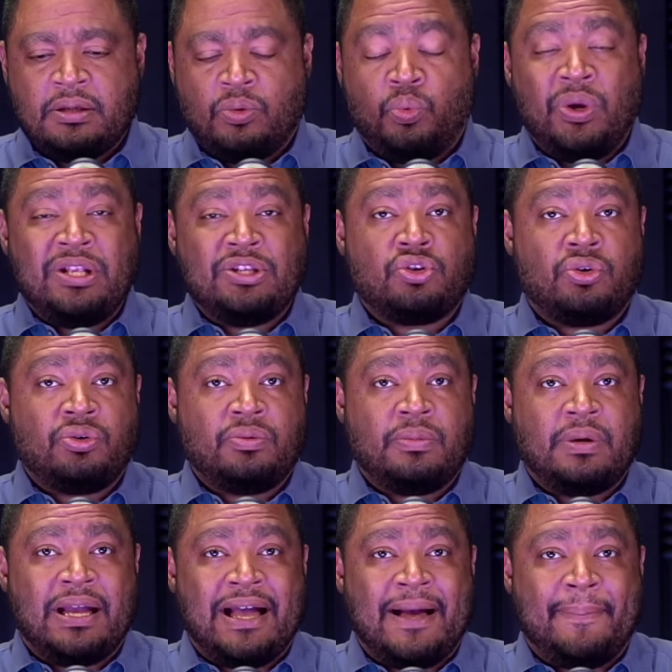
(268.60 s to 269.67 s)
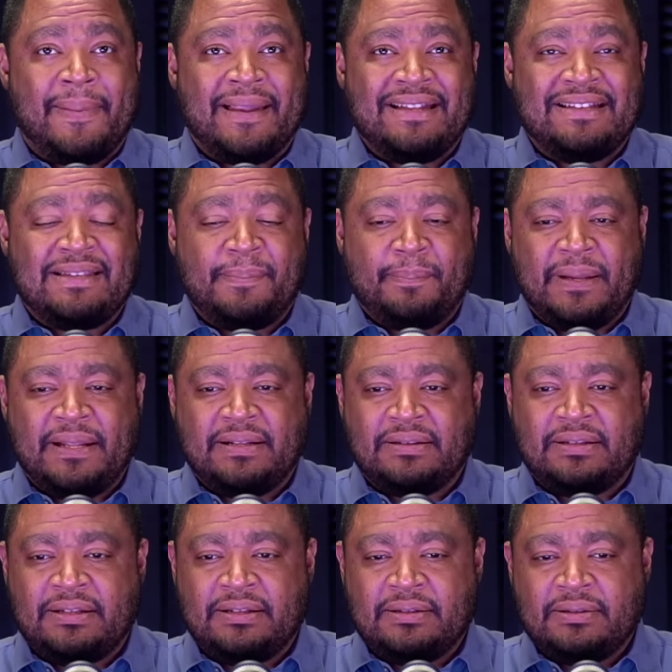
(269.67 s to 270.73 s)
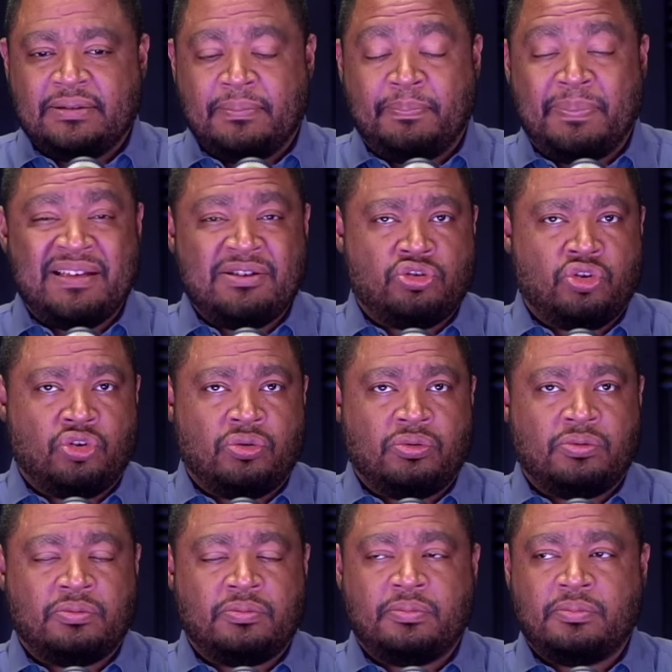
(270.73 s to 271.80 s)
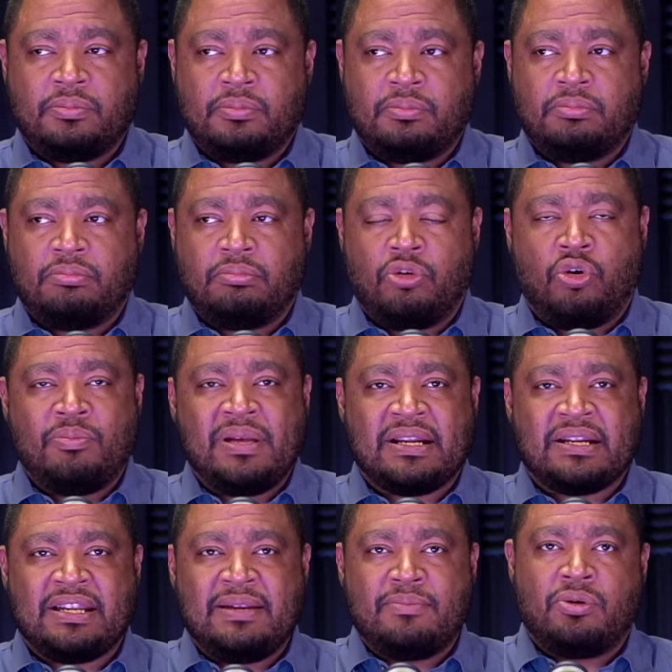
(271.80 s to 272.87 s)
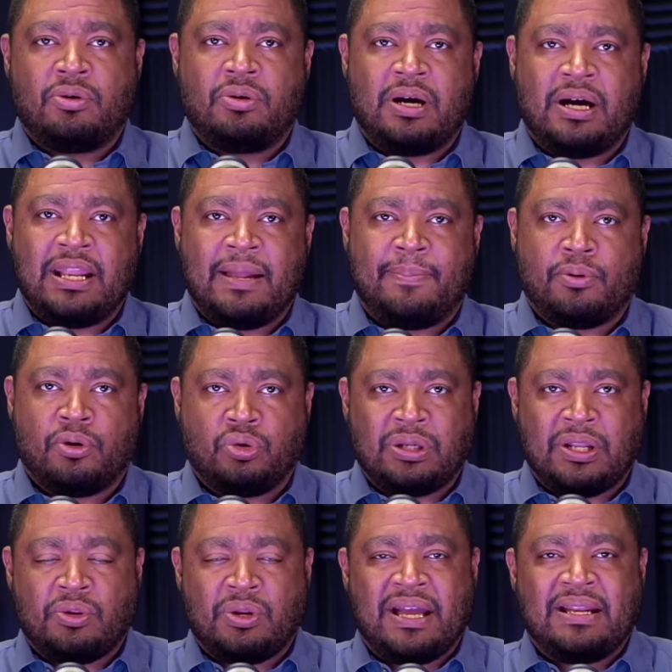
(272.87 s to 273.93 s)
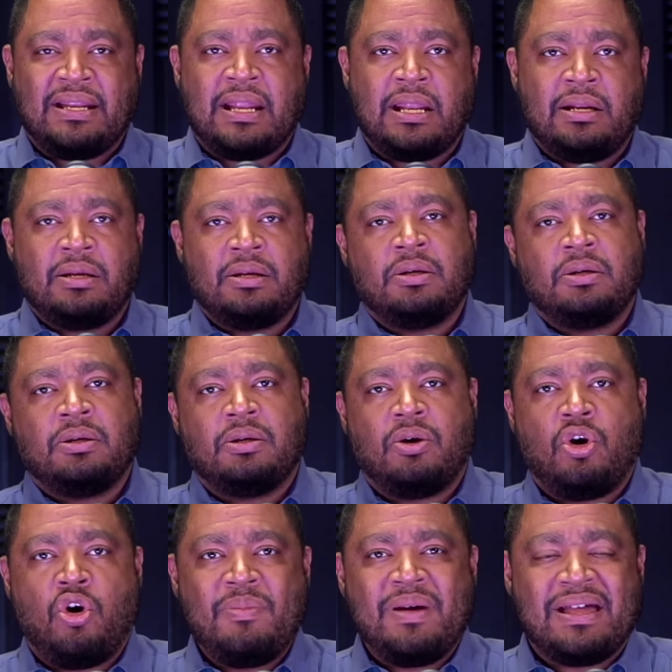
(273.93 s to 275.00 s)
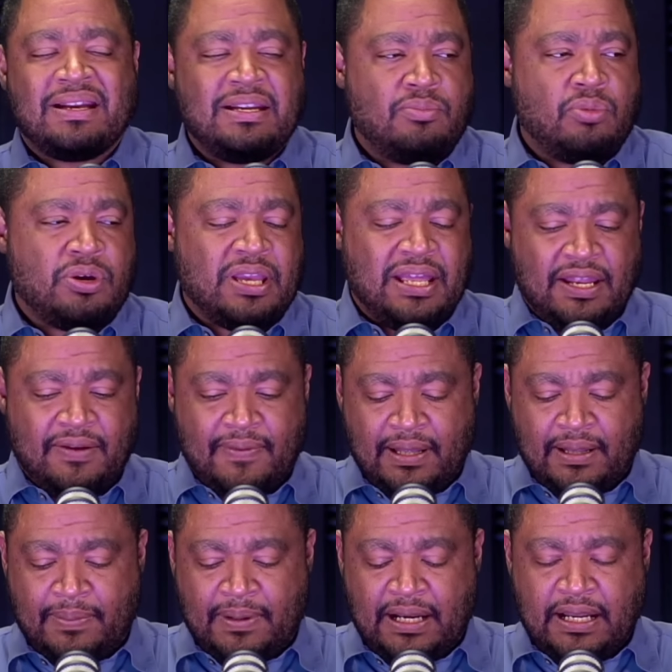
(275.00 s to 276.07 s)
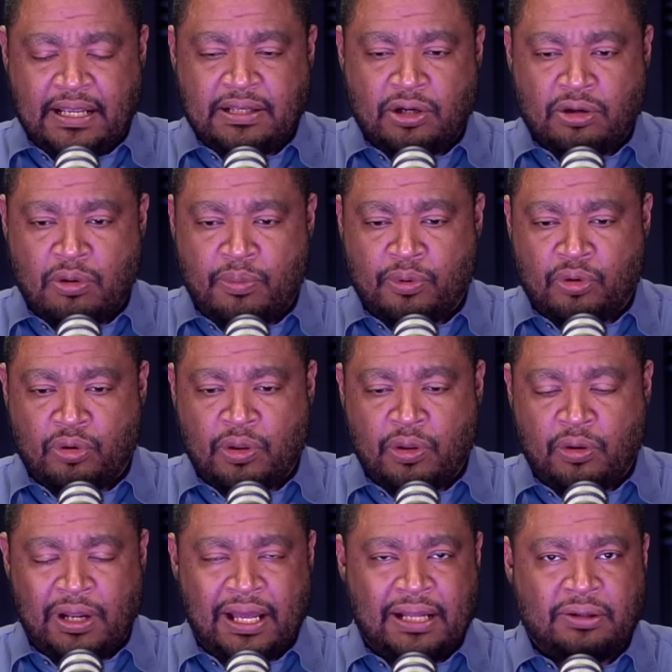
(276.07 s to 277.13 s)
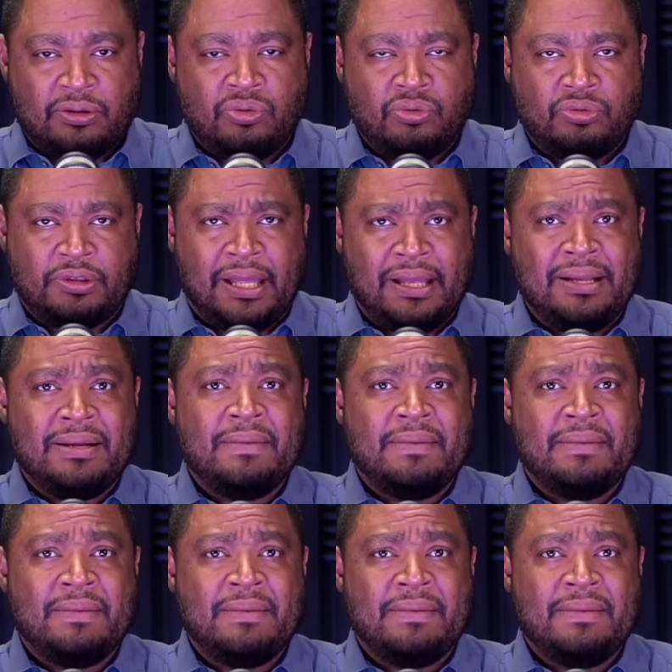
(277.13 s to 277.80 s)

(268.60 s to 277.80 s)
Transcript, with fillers: Wilson aparentemente pensó, o me arrimo a la Procuradora General, o me arrimo Jenny Berenice como Procuradora Adjunta,